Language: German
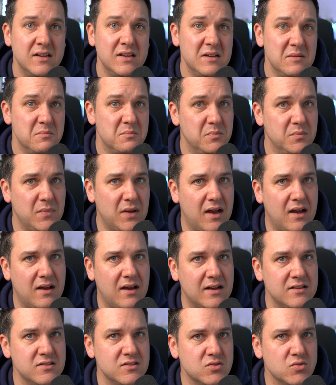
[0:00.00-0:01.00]
mal
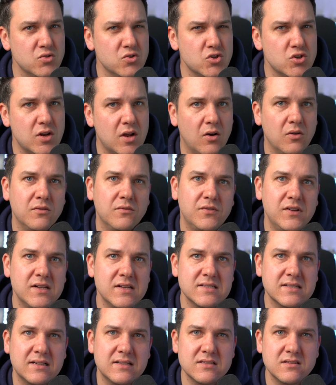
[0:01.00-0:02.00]
anzuschauen, wie
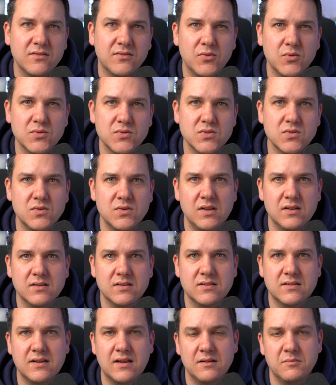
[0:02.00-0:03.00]
das Ganze
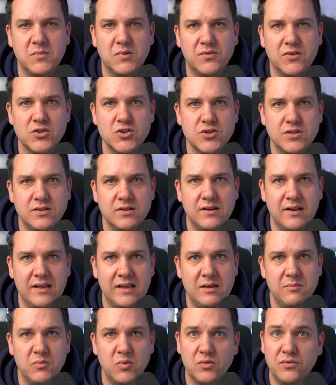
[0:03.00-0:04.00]
funktioniert, dann mit verschiedenen
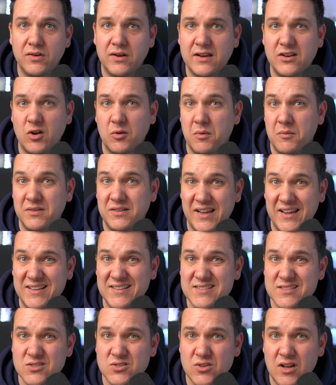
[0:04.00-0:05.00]
Ebenen und vielleicht auch mal mit
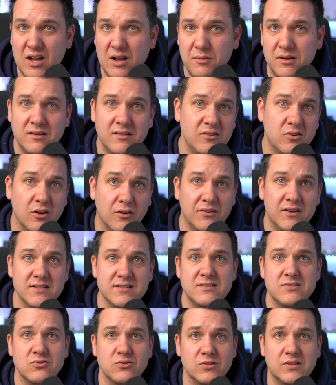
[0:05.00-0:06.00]
Texten zu arbeiten. Ich hoffe, dass
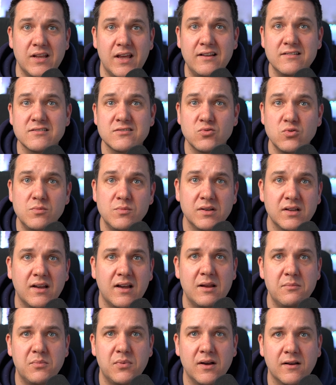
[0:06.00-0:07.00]
die so ein Texttool mit
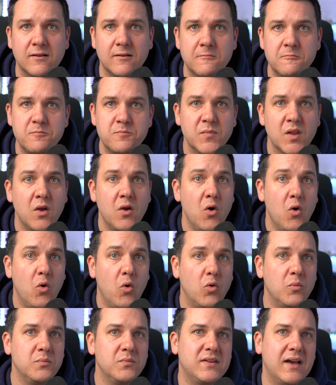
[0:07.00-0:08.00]
reinpacken,
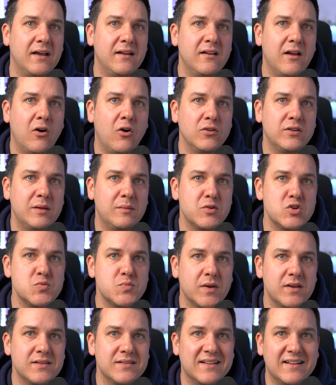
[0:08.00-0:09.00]
um dann auch
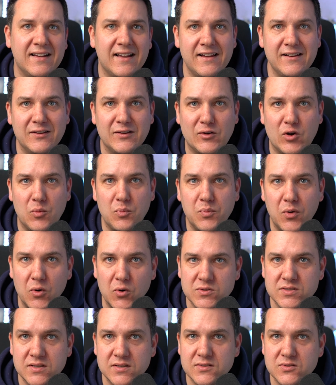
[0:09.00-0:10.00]
dementsprechend kleinere
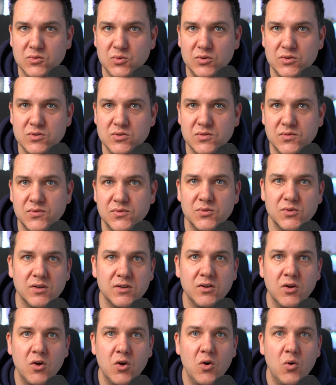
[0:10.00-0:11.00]
Composings
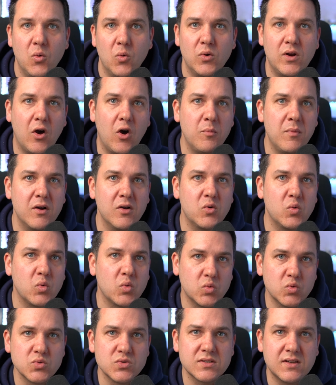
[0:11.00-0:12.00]
durchzuführen oder auch mal
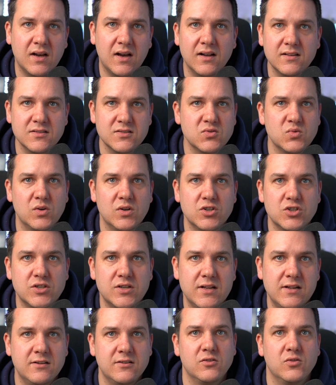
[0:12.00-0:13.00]
Grußkarten Webseiten zu
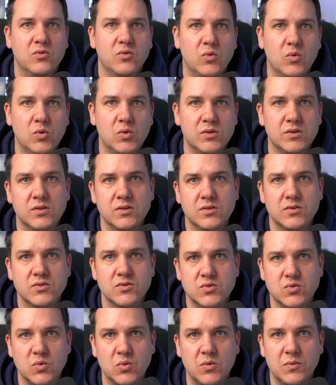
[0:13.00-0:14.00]
erstellen und
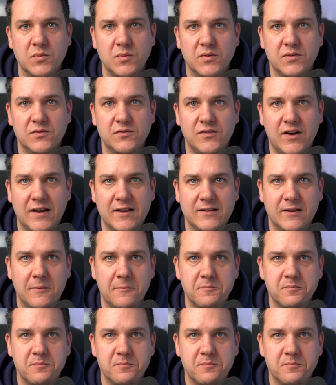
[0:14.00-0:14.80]
so weiter.